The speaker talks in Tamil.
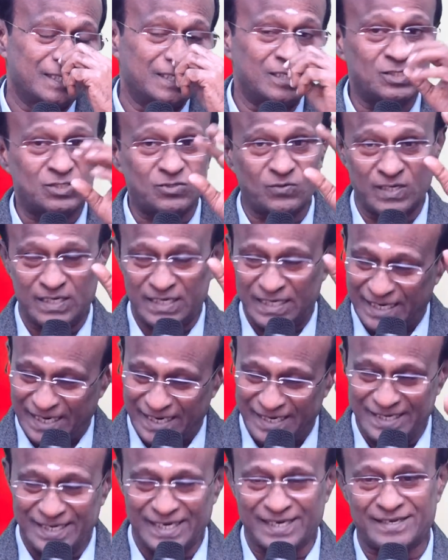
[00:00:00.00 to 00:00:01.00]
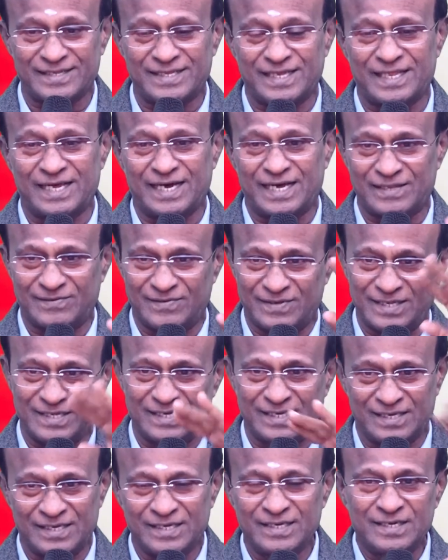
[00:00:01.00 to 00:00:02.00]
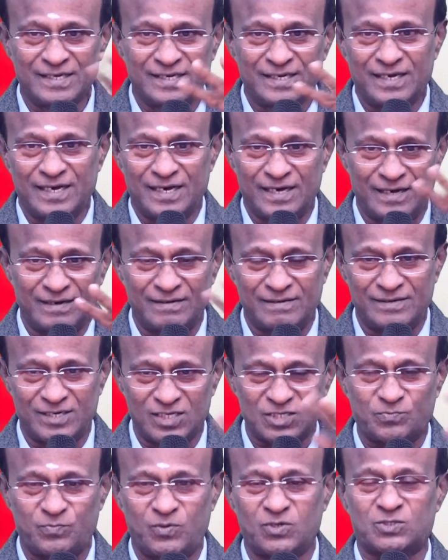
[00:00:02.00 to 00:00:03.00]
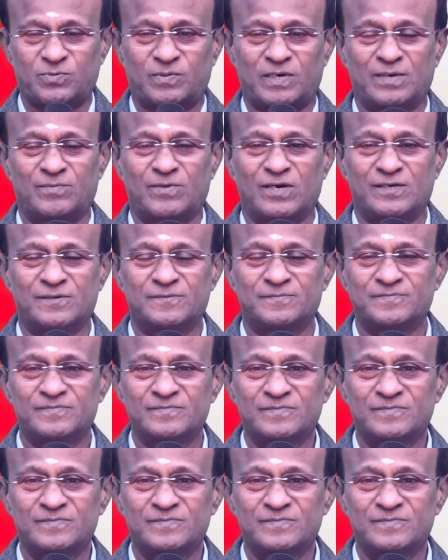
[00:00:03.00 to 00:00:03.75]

இன்சுலின் நிறைய இருந்தால் தான் அதை வந்து டிஸ்போஸ் பண்ண முடியும்